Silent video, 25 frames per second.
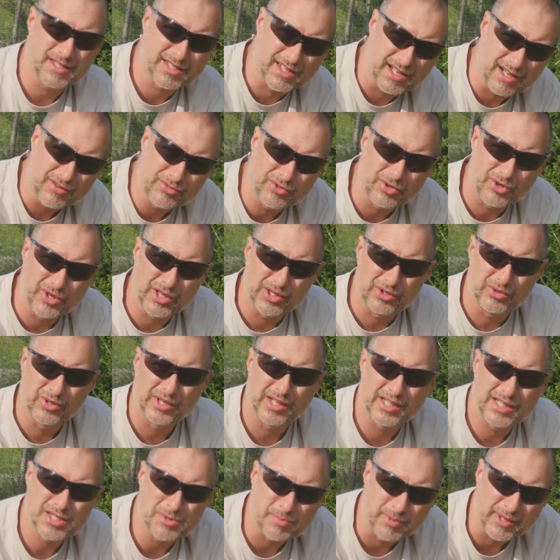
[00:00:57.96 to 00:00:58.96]
darf da halt nur
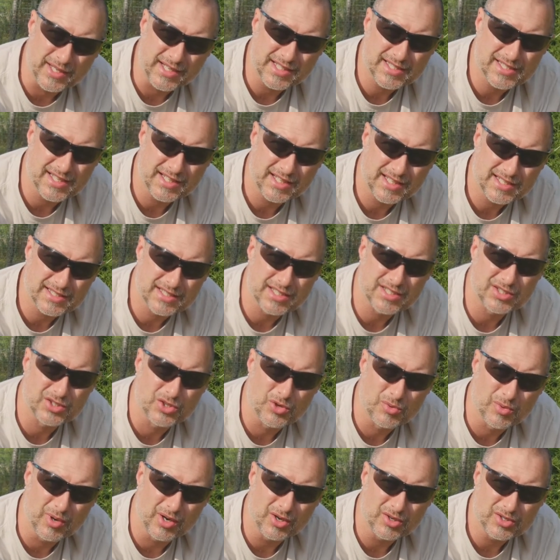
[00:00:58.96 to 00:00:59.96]
nicht zu blöd sein, dass du das
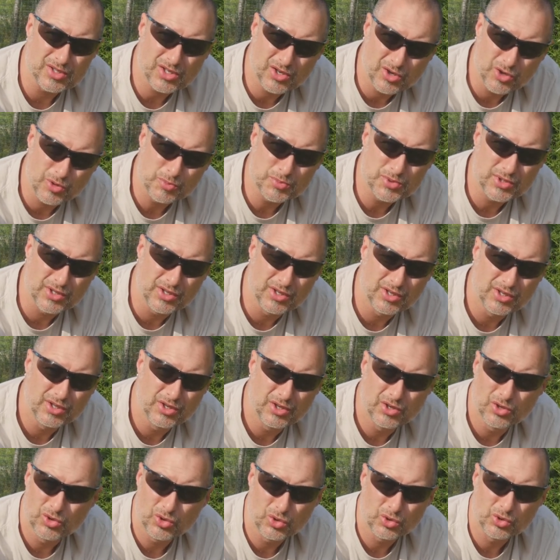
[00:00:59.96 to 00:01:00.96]
selber ausgrobst
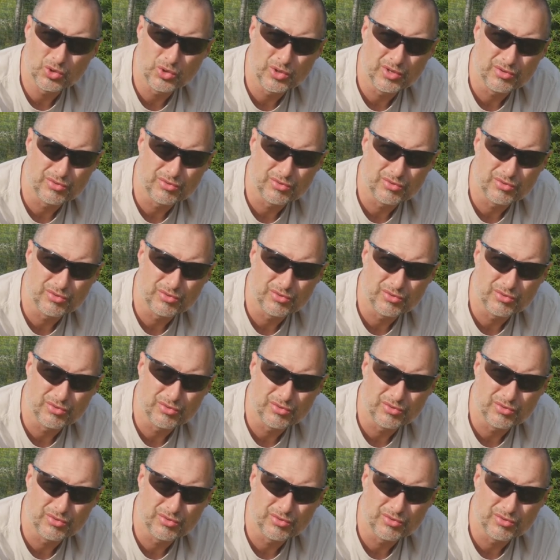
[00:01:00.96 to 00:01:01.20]
und holen